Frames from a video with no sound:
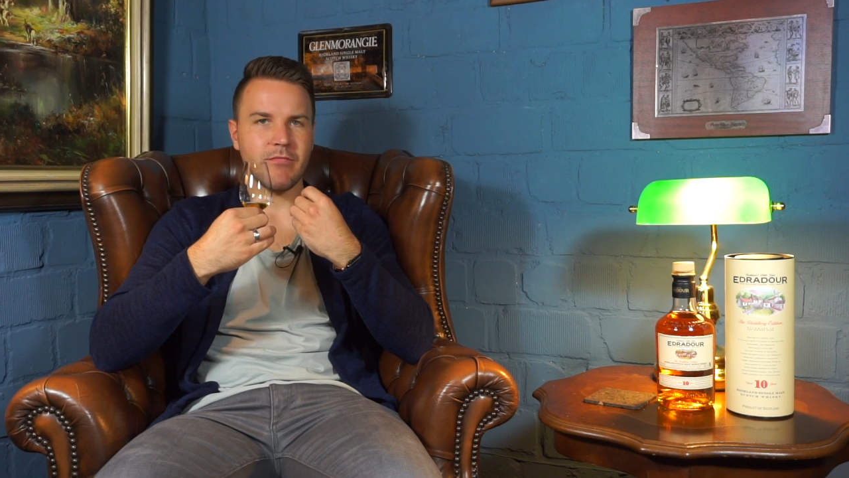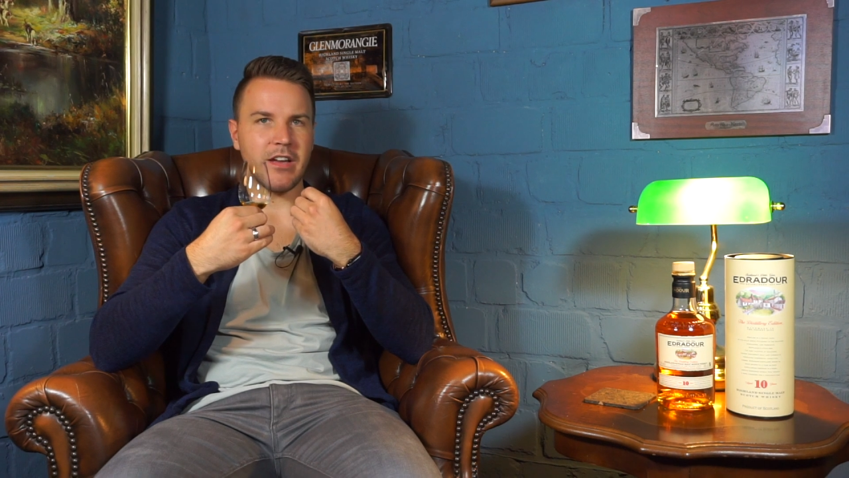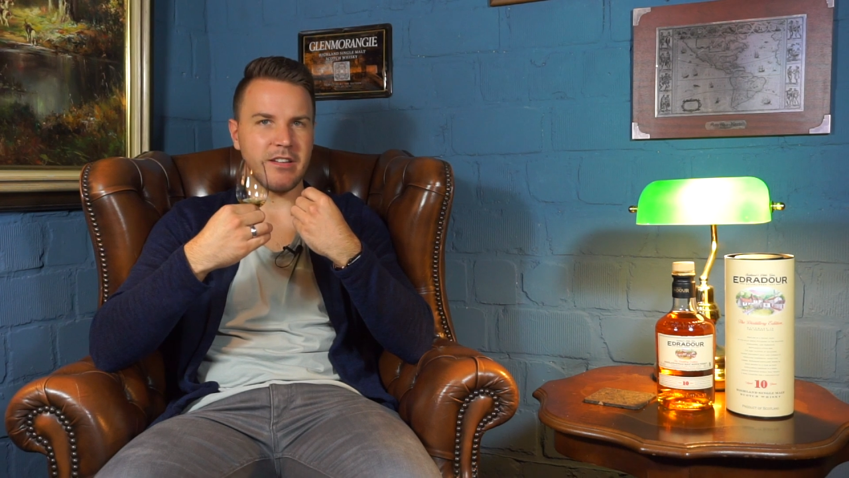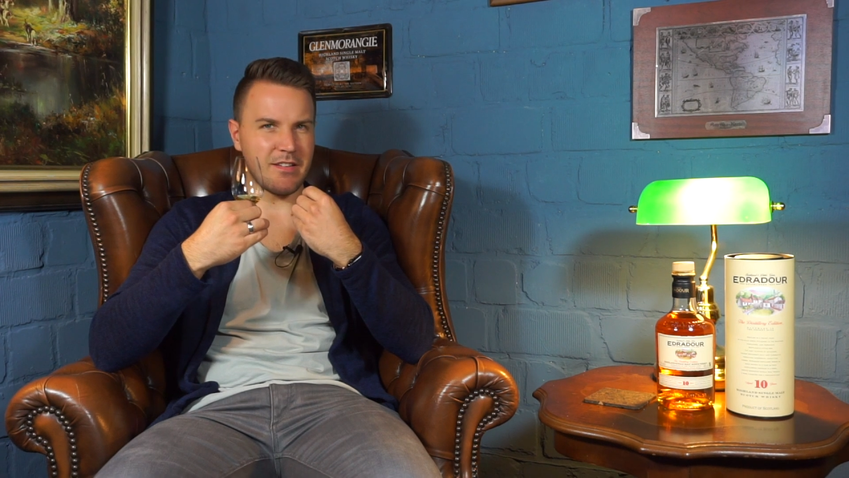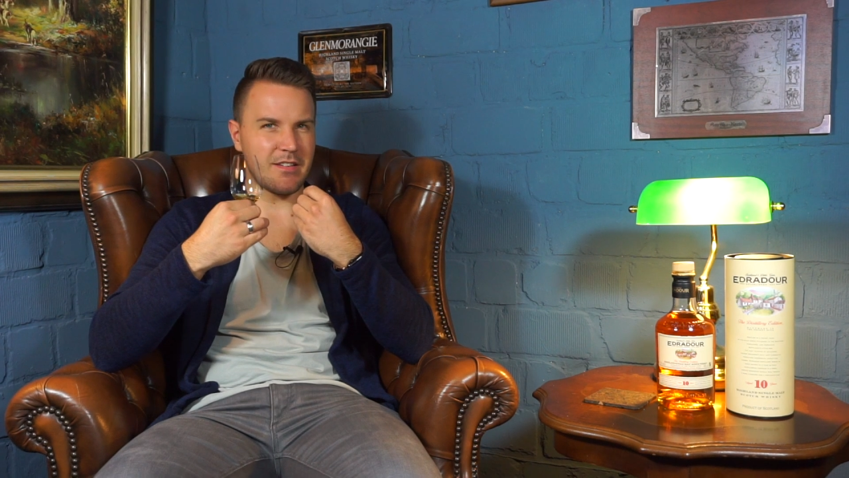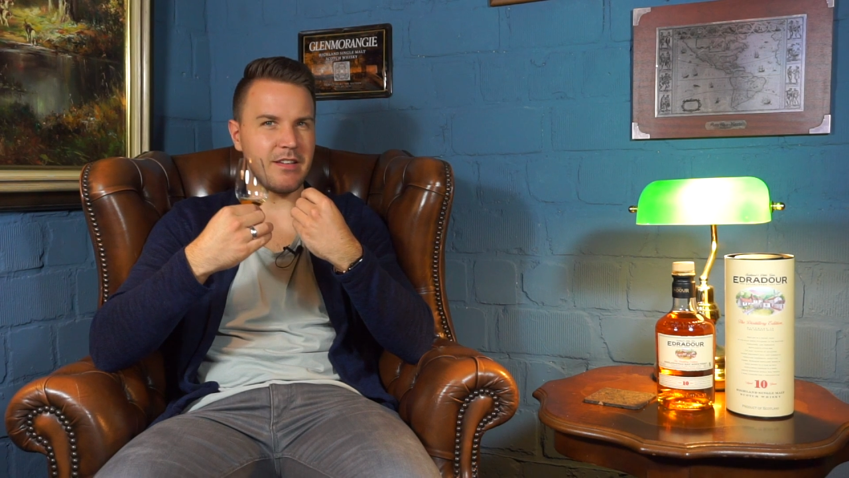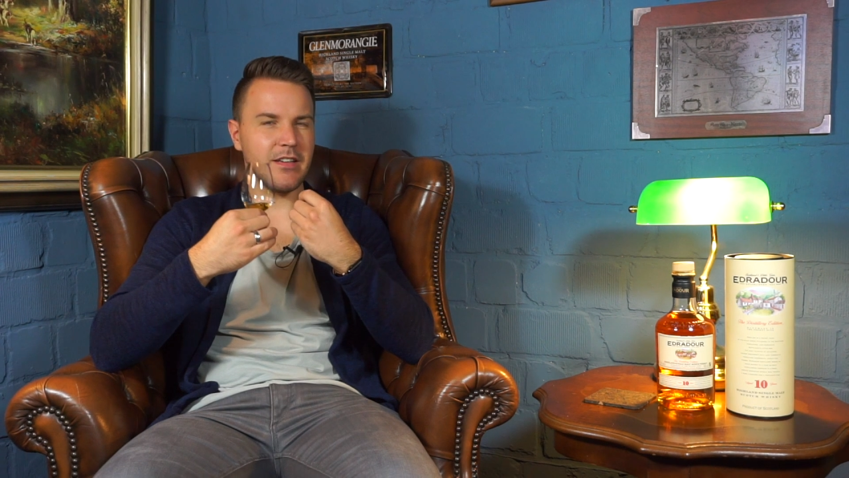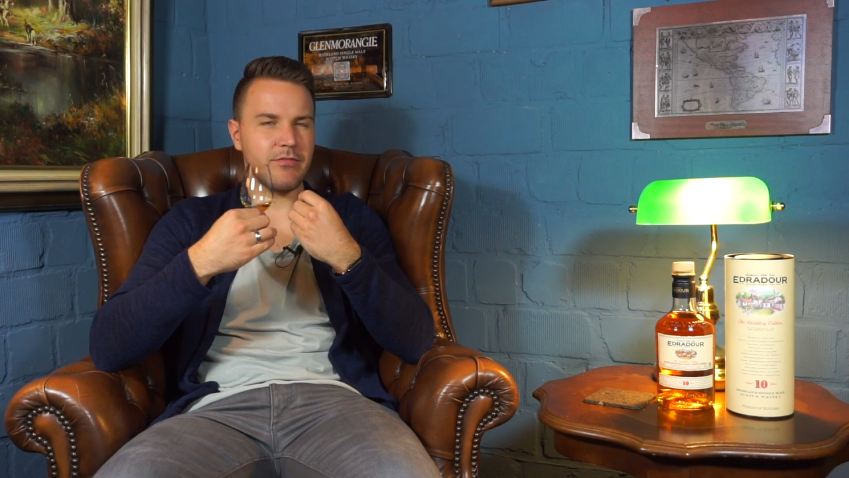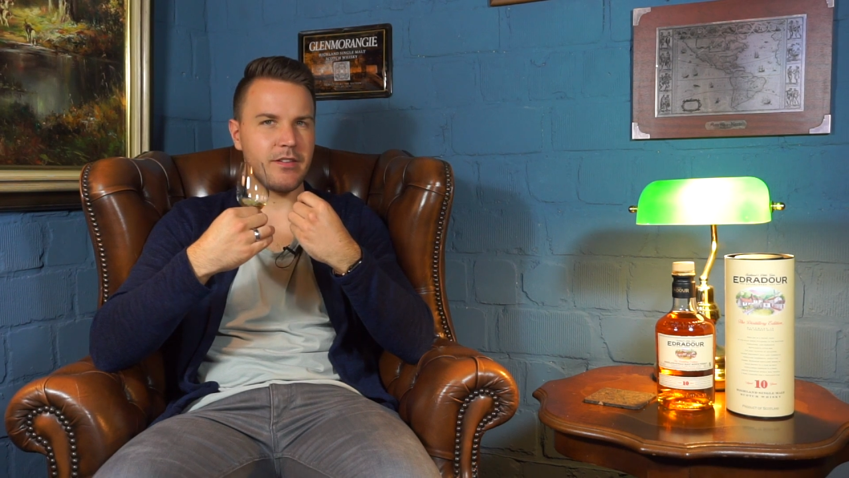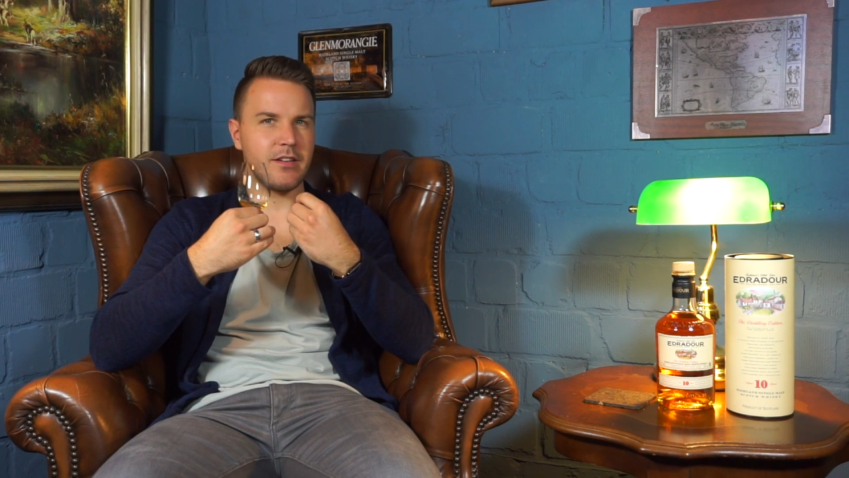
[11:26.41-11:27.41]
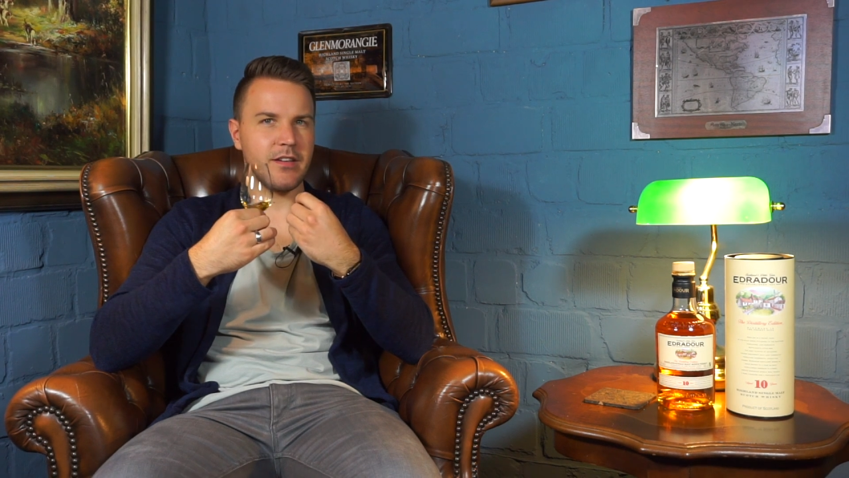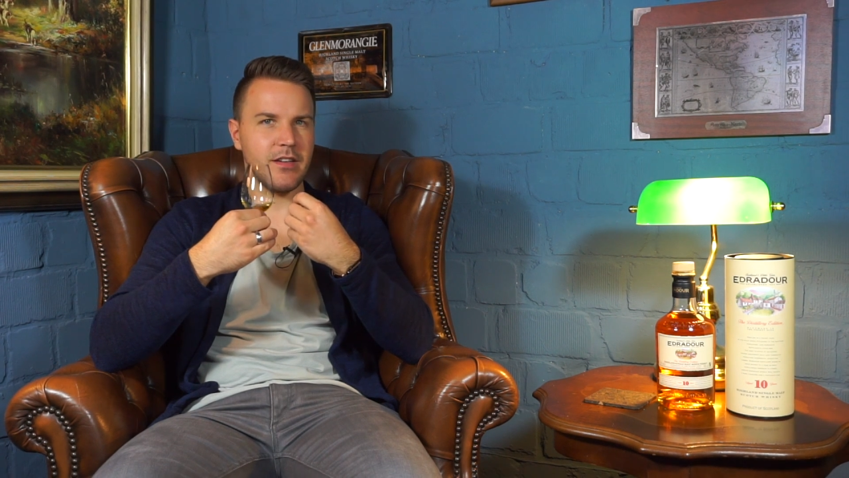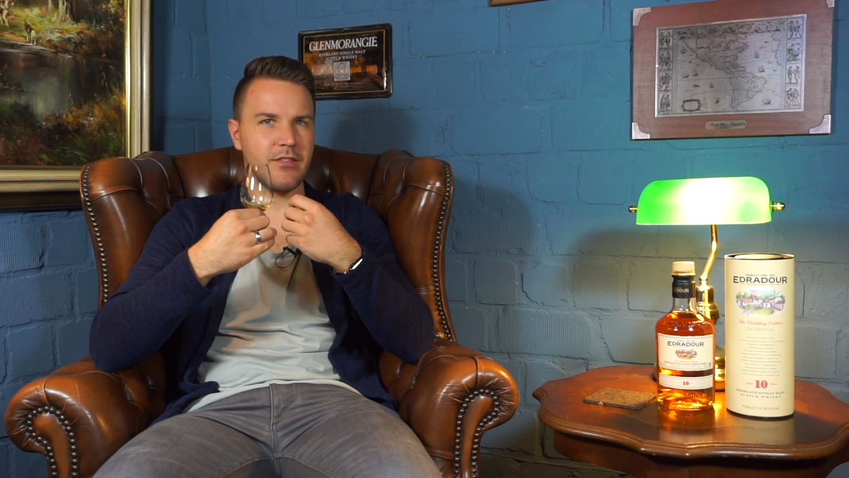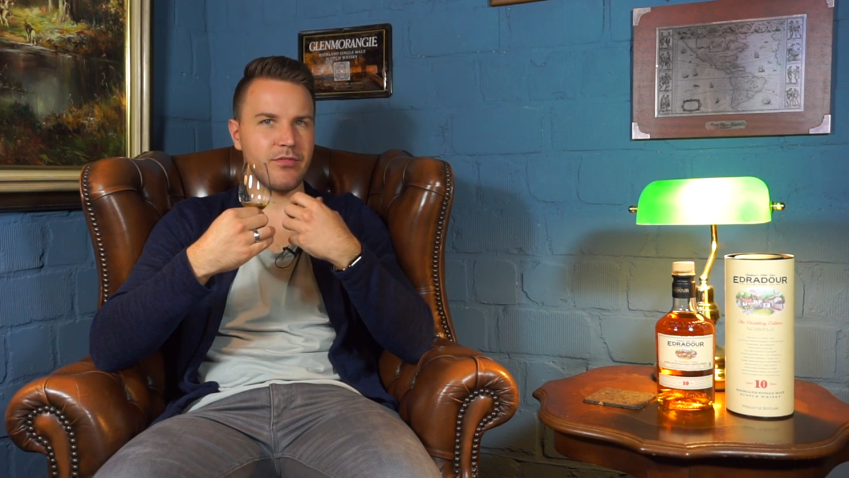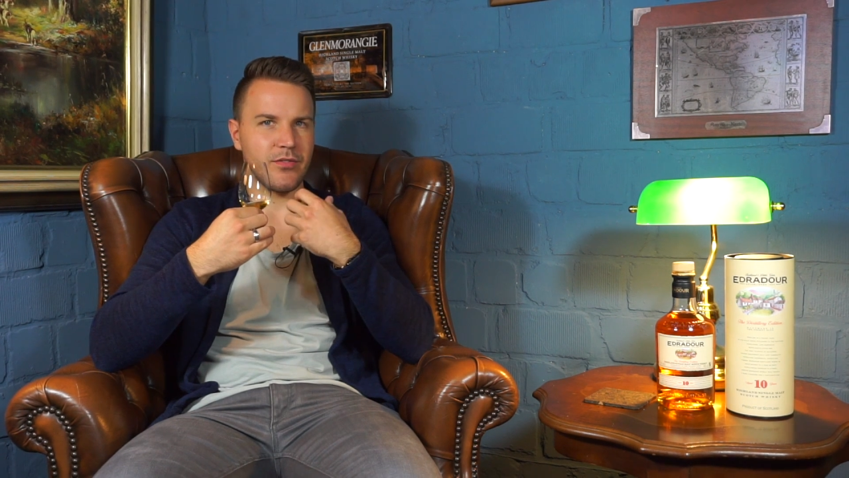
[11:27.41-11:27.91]
ja
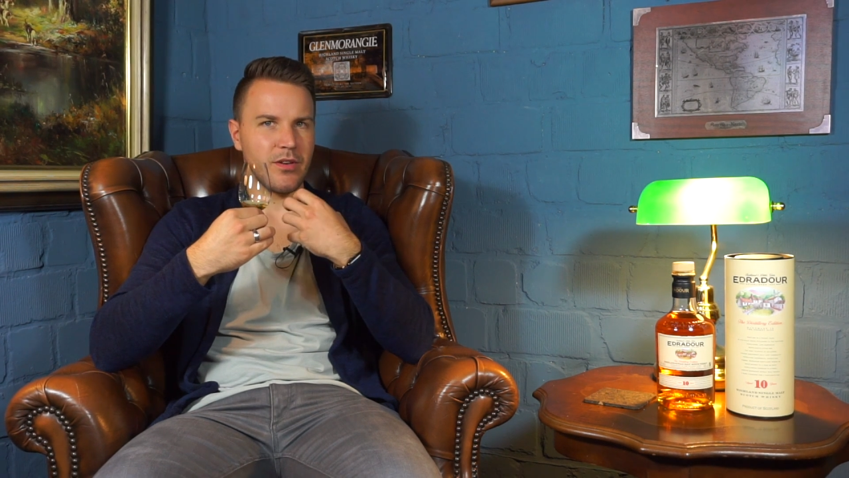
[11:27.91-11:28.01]
definitiv